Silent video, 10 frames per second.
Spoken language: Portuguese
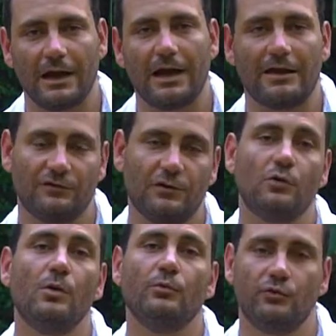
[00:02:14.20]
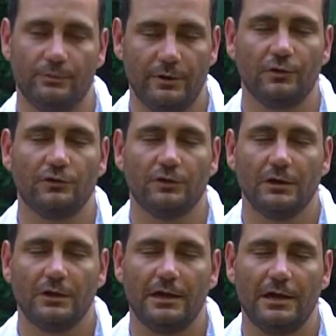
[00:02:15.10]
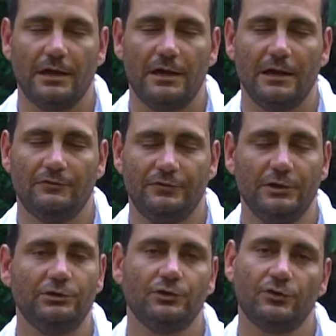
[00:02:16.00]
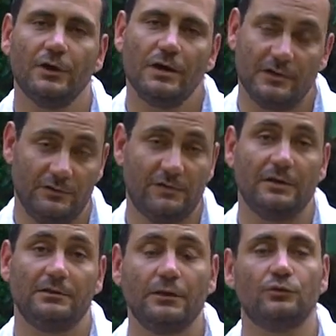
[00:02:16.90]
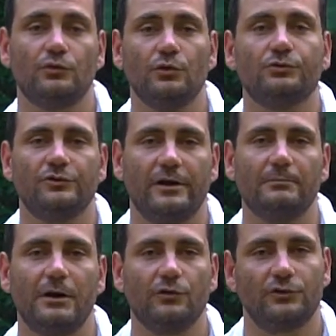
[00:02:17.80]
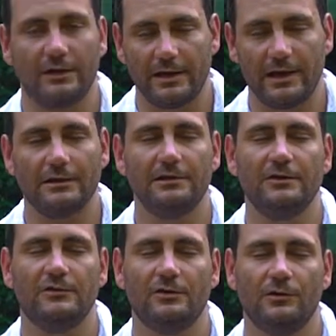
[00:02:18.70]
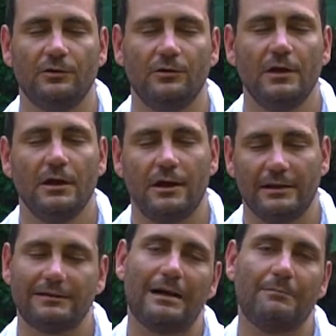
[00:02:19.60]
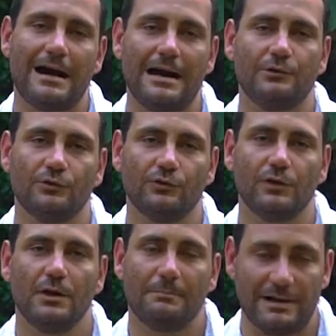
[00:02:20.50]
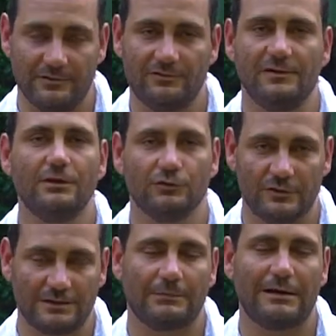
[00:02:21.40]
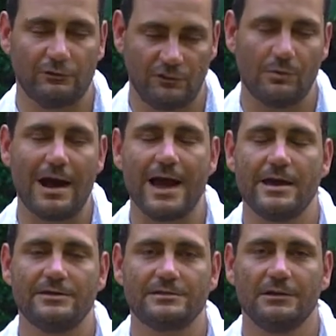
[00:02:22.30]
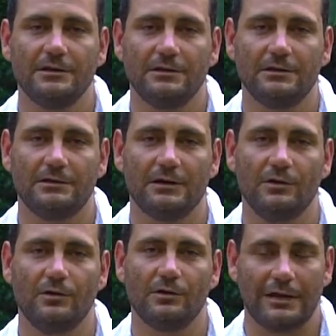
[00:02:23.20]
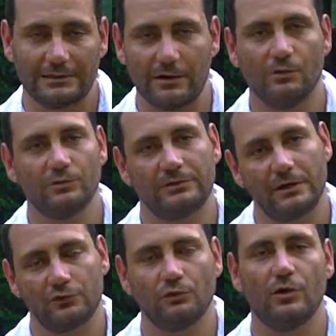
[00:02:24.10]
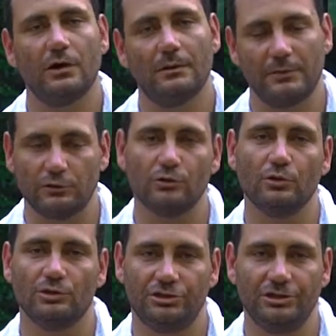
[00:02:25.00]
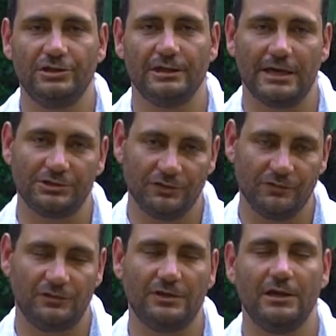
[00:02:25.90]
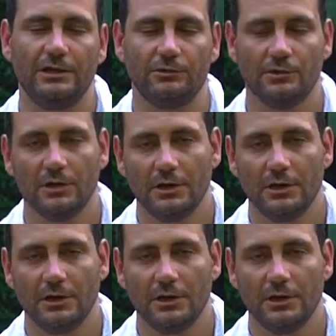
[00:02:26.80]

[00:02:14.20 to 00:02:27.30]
assim como os meus é, vídeos, existem tantos outros irmãos que realizam é, trabalhos parecidos, né, trabalhos iguais. Então, cada um tem a sua metodologia né, de ensino,